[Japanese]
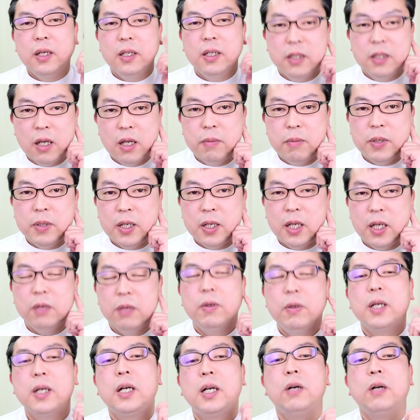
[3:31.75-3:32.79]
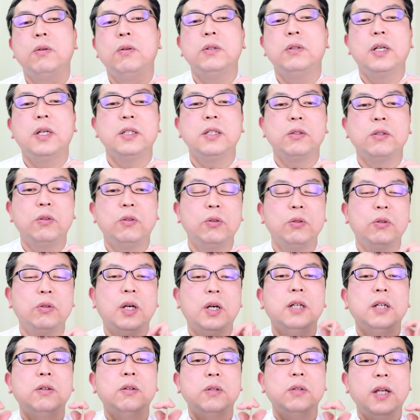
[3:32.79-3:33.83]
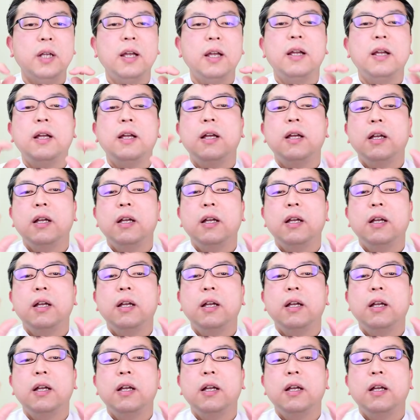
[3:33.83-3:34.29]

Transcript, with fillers: 痛みや違和感を出すことがあるので、